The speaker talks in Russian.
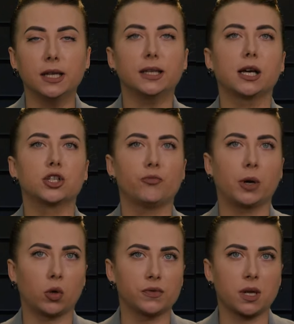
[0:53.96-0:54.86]
Также в
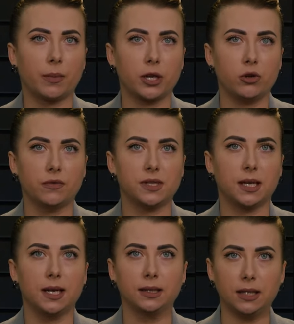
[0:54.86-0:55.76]
Покровском районе в
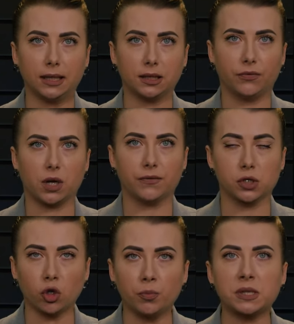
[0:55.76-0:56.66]
селе Гнатовка в
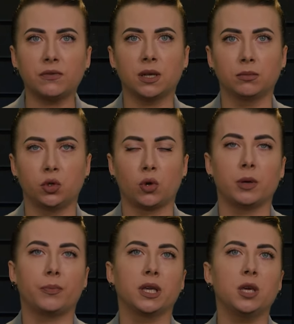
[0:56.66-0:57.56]
собственном
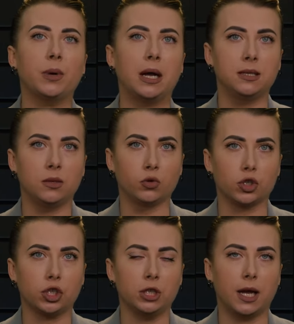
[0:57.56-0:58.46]
доме погиб один
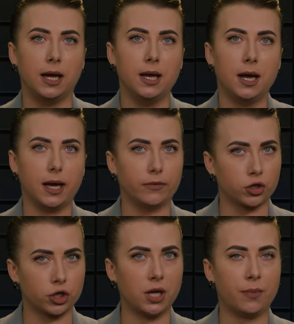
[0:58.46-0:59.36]
мужчина, а его
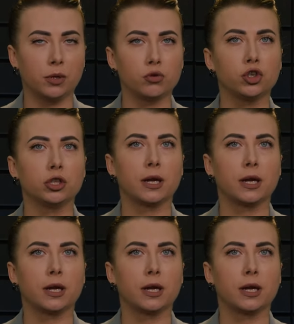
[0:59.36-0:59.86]
жена получила